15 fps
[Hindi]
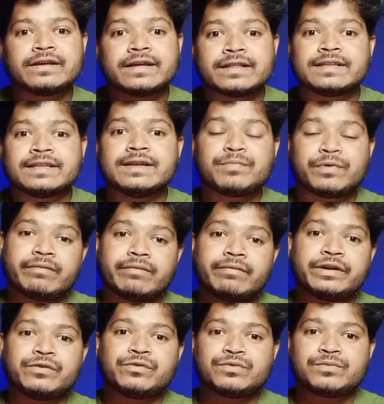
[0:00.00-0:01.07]
इतने बड़े
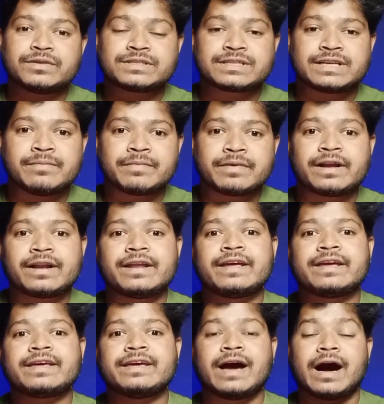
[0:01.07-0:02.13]
बड़े यूट्यूबर्स क्लेम कर रहे
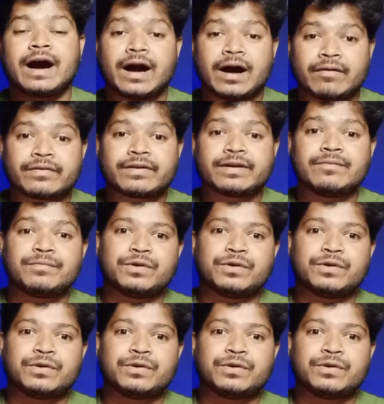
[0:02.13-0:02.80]
हैं कि आपके